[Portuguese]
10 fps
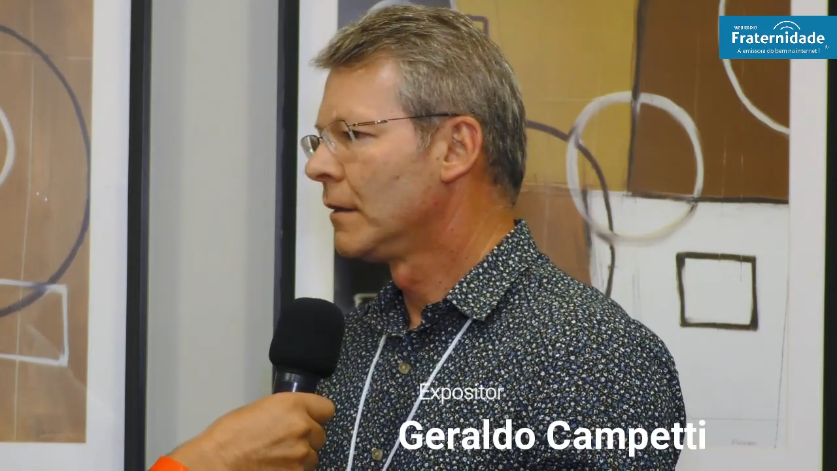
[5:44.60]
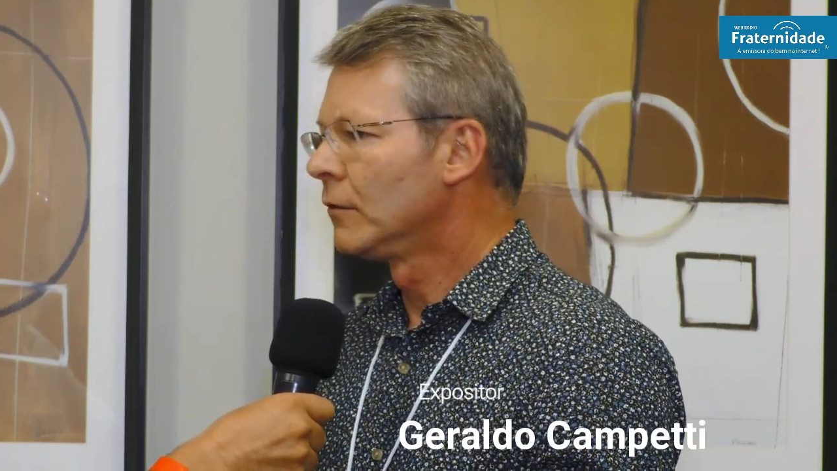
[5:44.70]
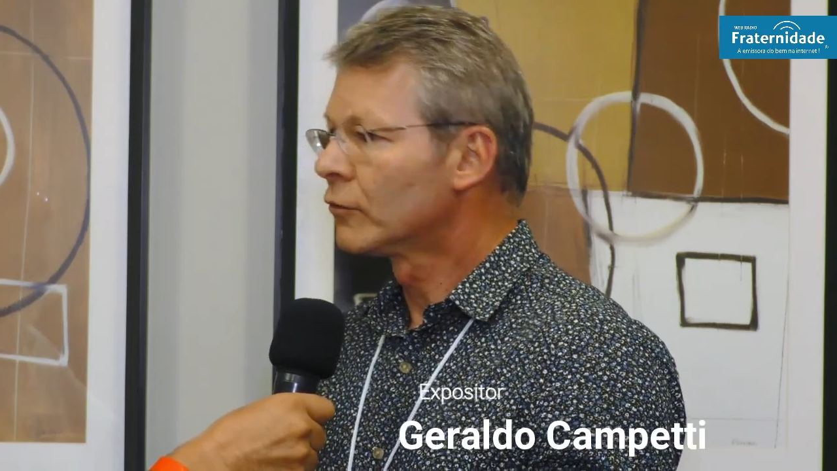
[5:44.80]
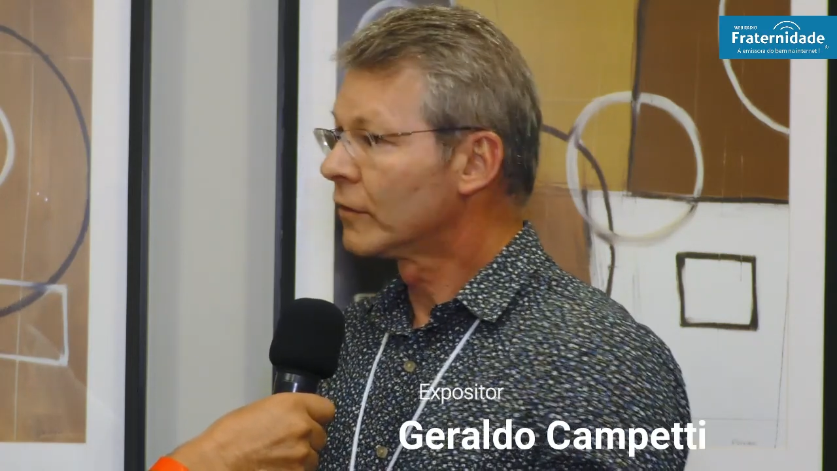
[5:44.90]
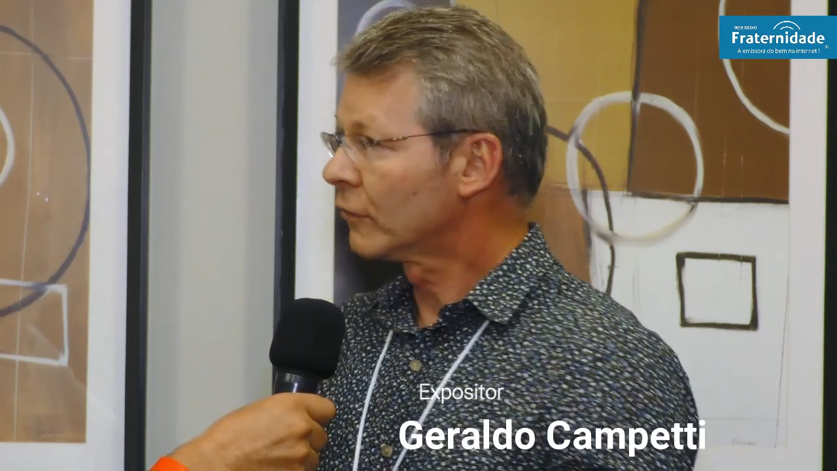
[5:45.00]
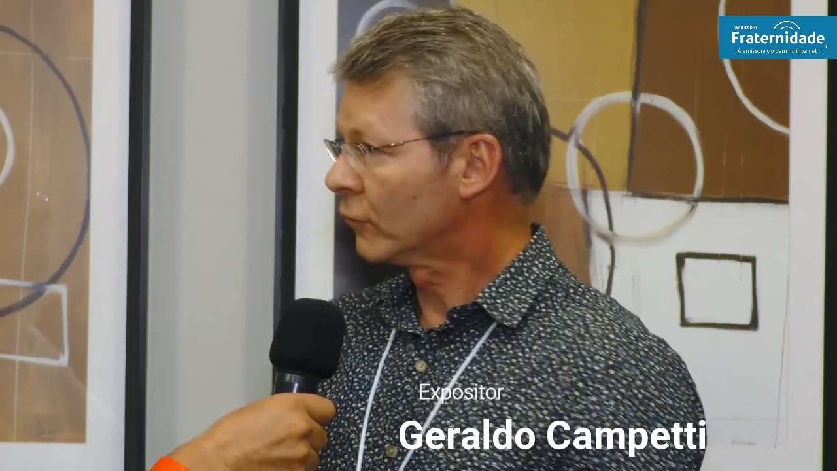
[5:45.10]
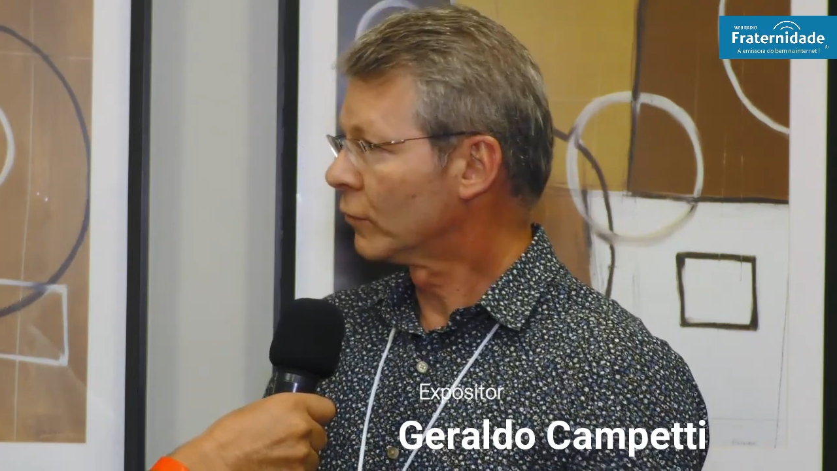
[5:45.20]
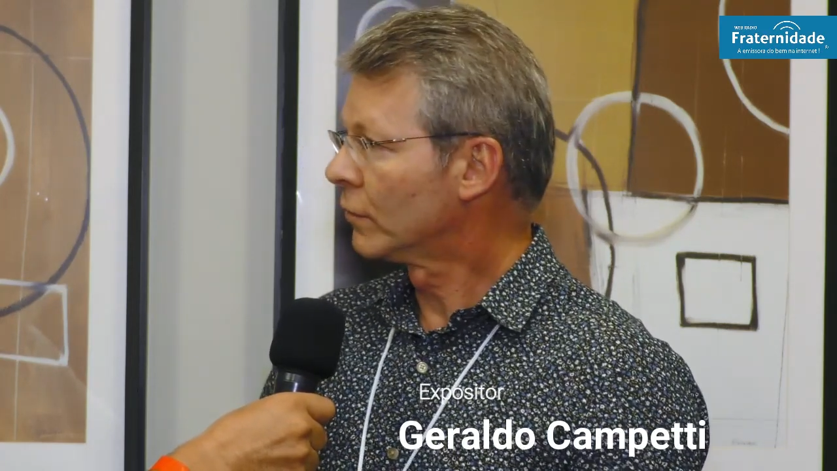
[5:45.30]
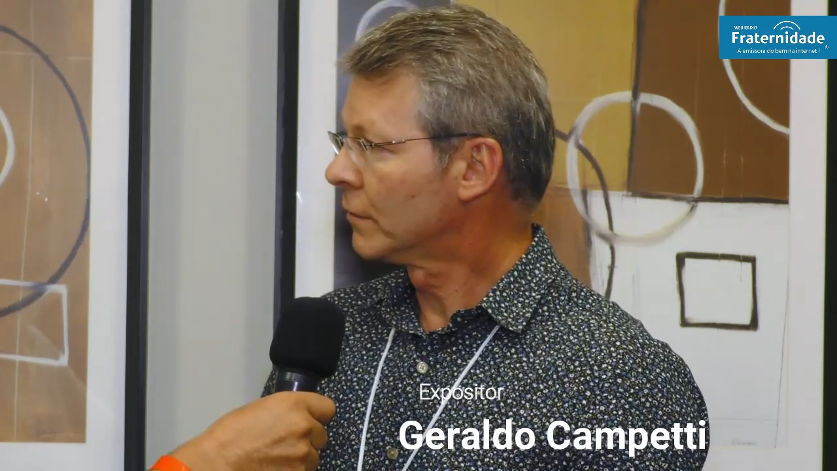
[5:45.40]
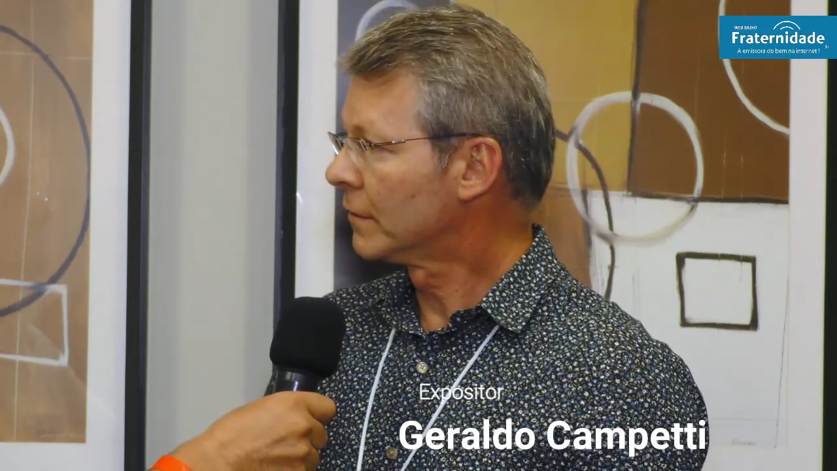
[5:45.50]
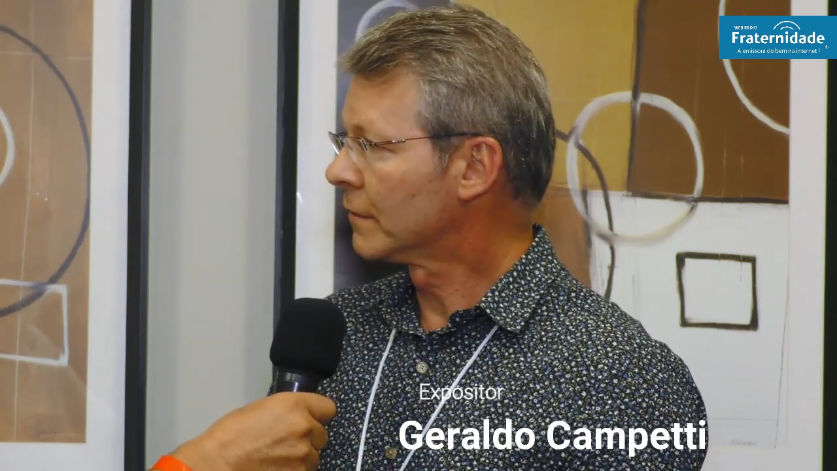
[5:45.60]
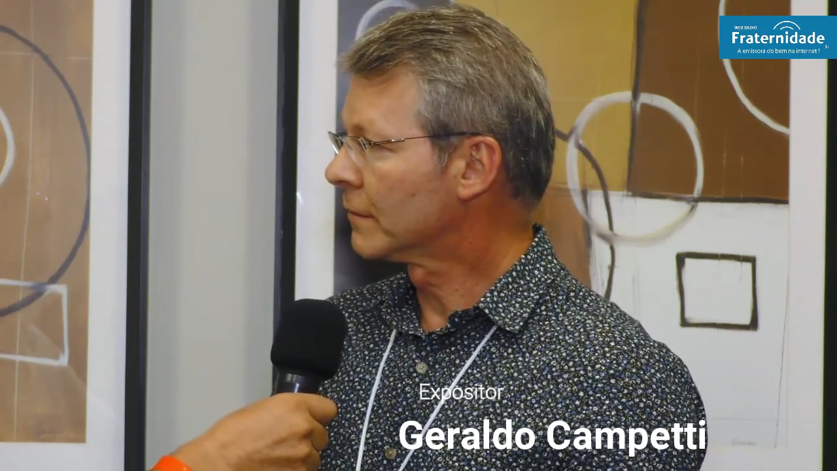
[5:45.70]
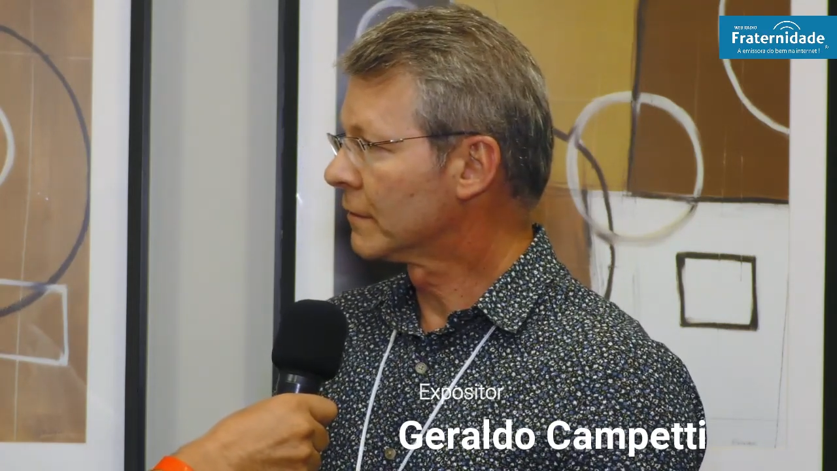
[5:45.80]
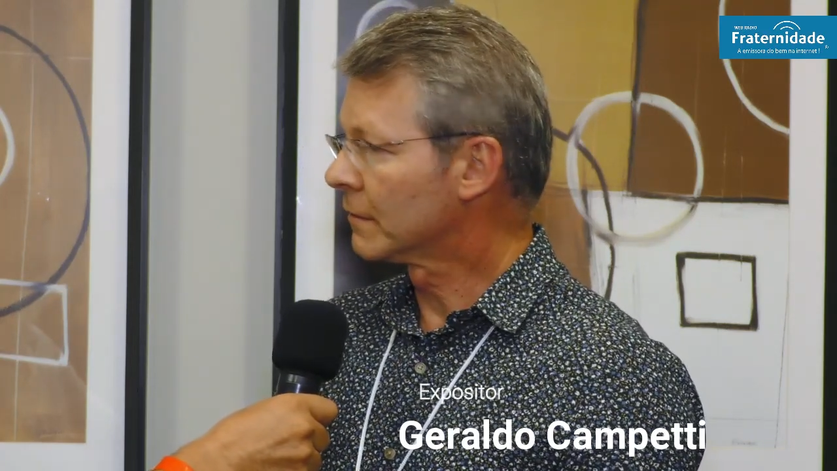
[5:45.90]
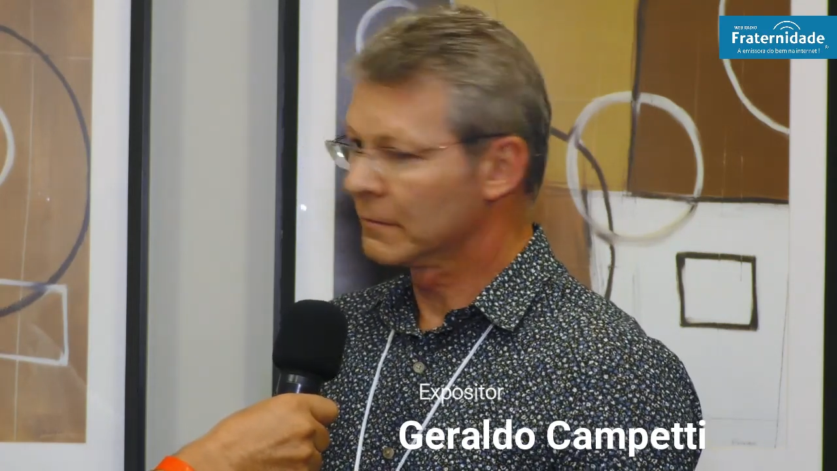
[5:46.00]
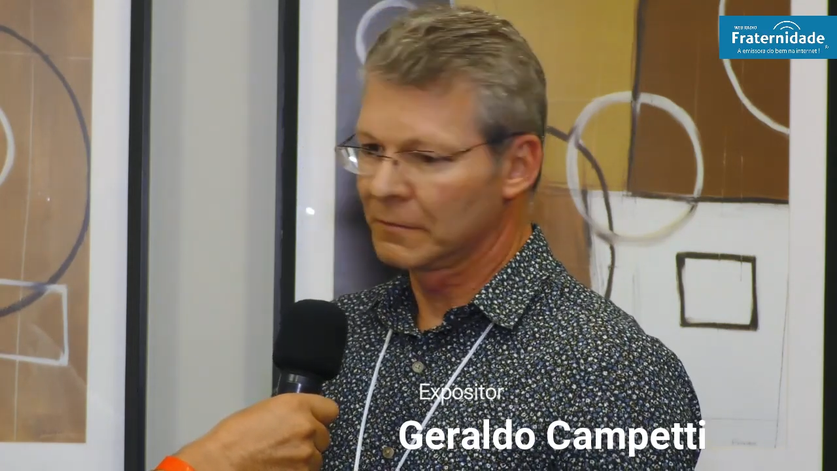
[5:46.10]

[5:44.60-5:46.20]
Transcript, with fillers: E os gestores,